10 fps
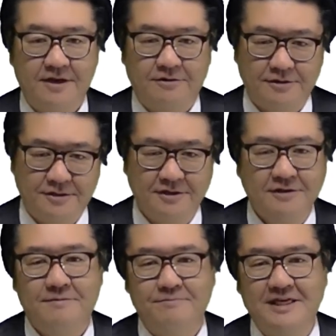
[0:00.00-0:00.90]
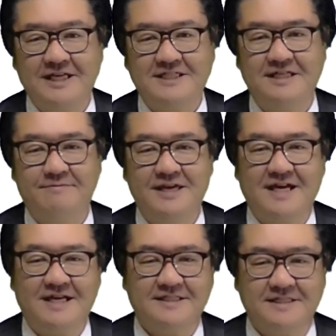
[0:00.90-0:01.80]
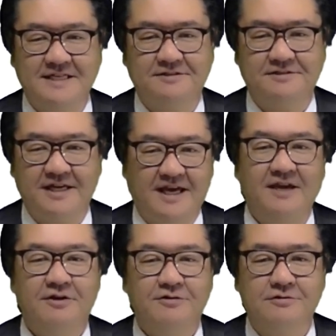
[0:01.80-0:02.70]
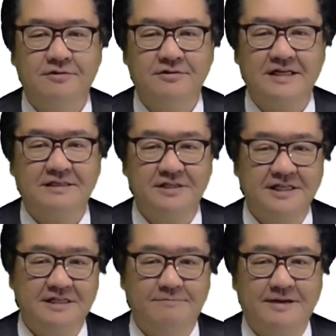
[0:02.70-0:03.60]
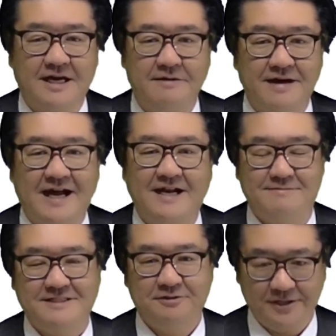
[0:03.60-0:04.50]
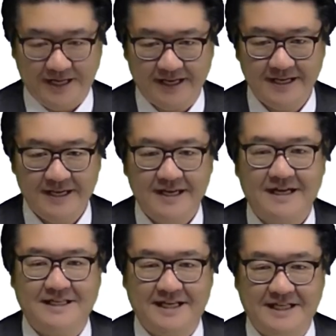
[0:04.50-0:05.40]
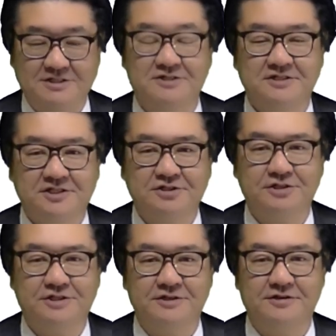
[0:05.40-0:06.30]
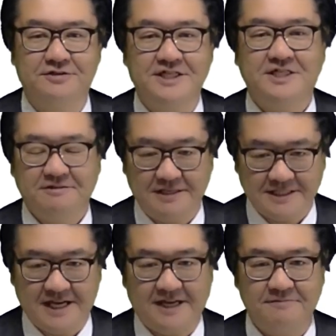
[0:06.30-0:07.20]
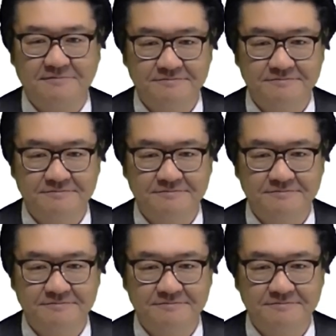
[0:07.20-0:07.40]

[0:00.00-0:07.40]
この身だしなみやセンスで不合格になる場合はありますので必ず注意するようにしてください